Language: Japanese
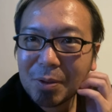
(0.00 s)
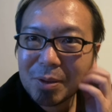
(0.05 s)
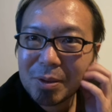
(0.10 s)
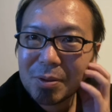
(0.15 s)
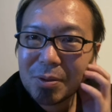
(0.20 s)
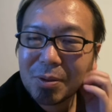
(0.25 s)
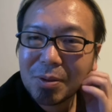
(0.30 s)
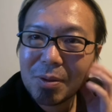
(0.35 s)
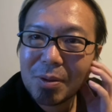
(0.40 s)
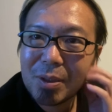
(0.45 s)
はそ
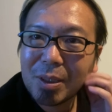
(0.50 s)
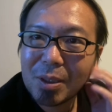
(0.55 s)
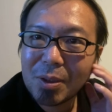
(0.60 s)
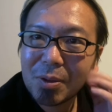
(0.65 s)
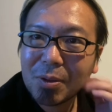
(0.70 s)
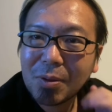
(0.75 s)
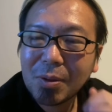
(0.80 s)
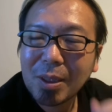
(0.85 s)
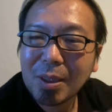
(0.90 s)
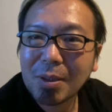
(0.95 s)
の劣
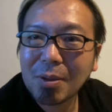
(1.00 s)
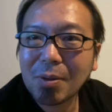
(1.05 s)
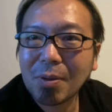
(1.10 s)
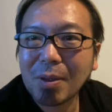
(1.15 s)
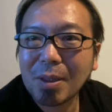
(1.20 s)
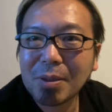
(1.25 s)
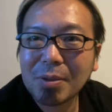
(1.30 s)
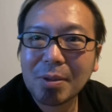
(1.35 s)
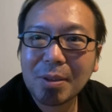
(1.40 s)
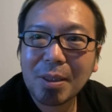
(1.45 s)
等感と
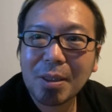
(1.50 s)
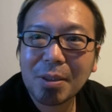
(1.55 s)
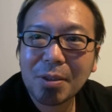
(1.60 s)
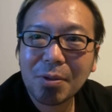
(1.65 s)
かそれから